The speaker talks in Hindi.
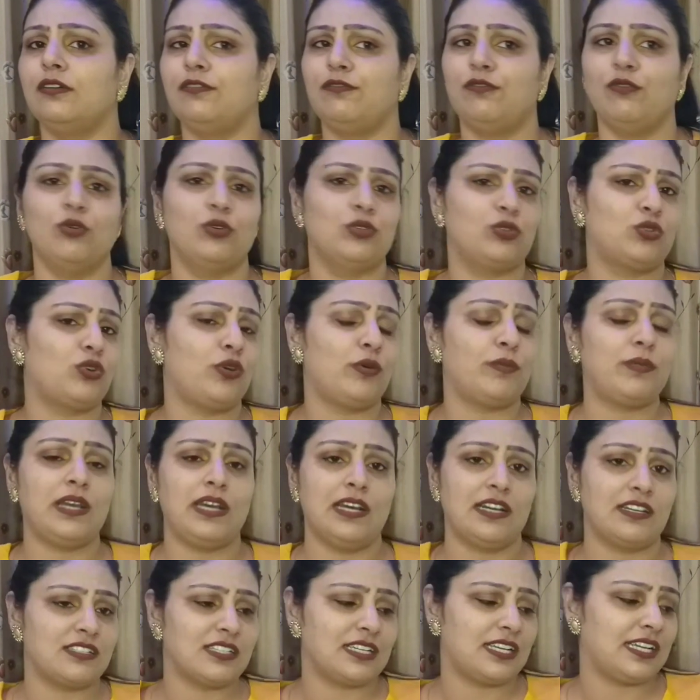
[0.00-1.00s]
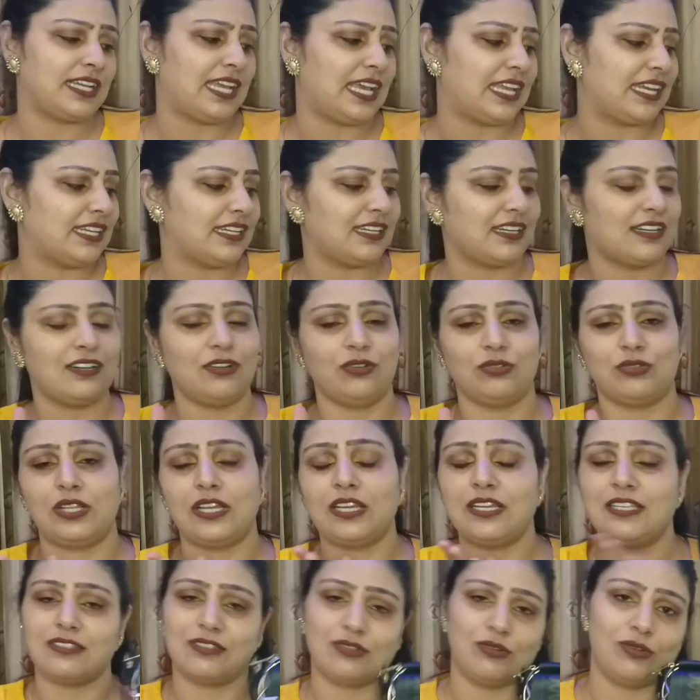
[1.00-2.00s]
फ़ोन तो हमें हर जगह कैरी करना होता
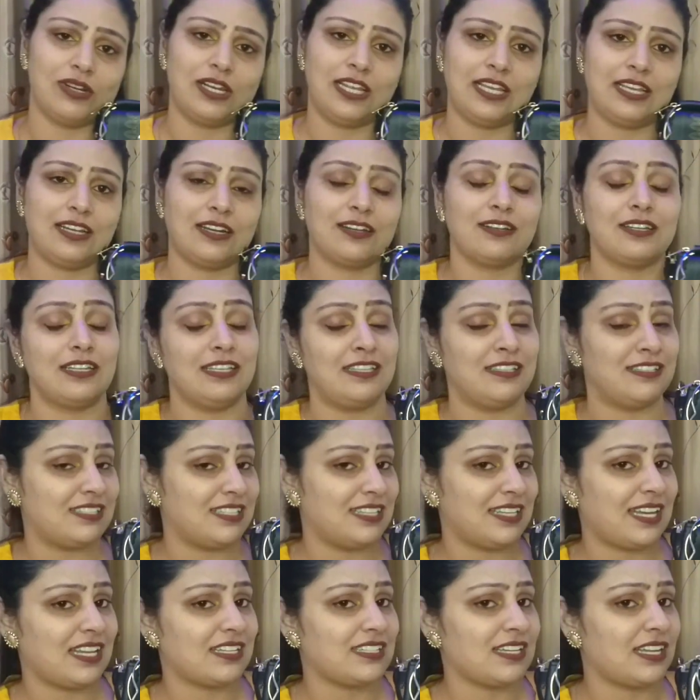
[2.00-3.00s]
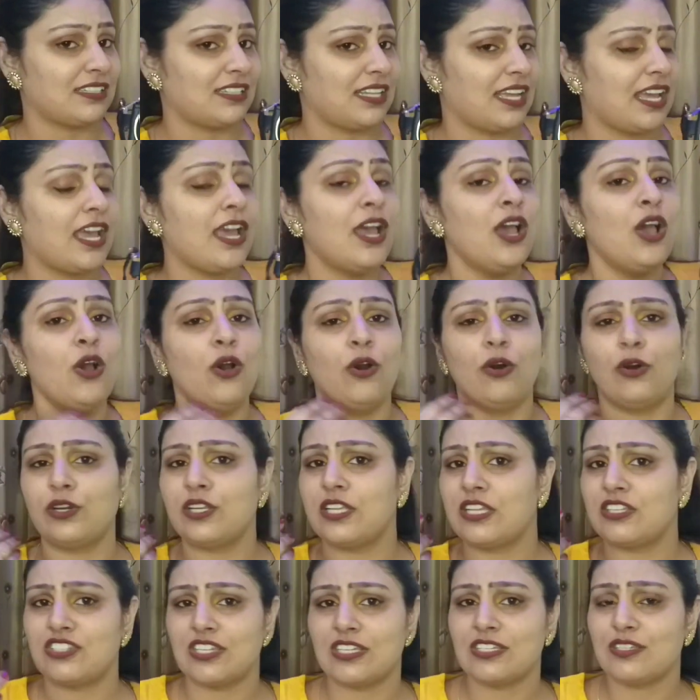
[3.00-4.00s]
है इसको लेकर ईजी रह जाता है और
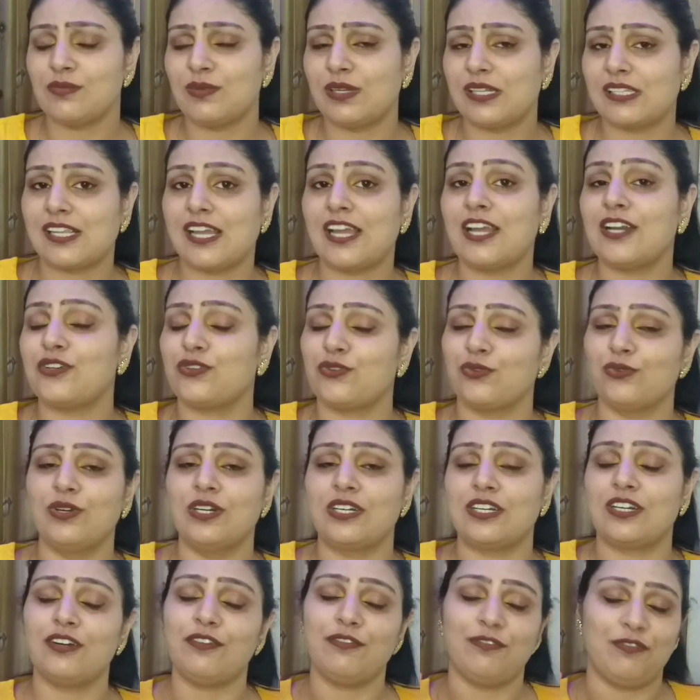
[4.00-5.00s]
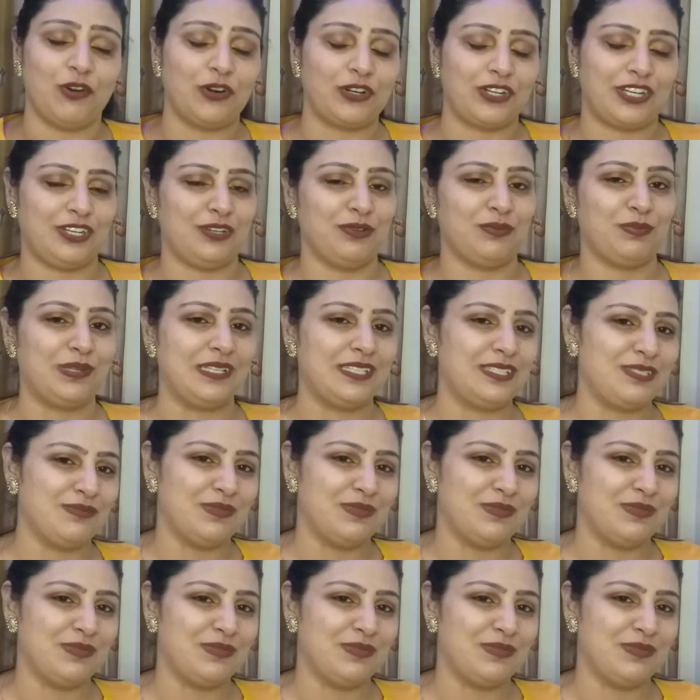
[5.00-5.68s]
ये जस्ट मिलता है टू हंड्रेड